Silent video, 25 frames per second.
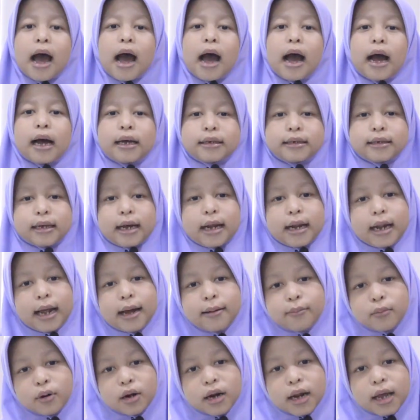
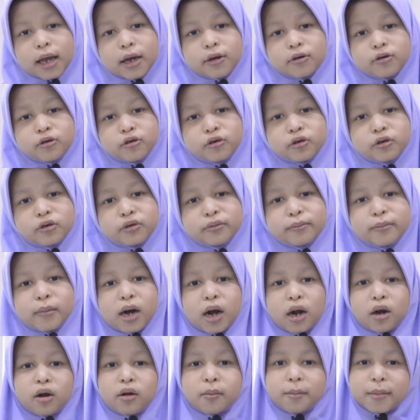Assalamualaikum
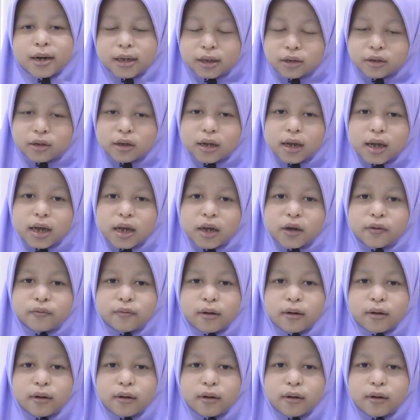warahmatullahi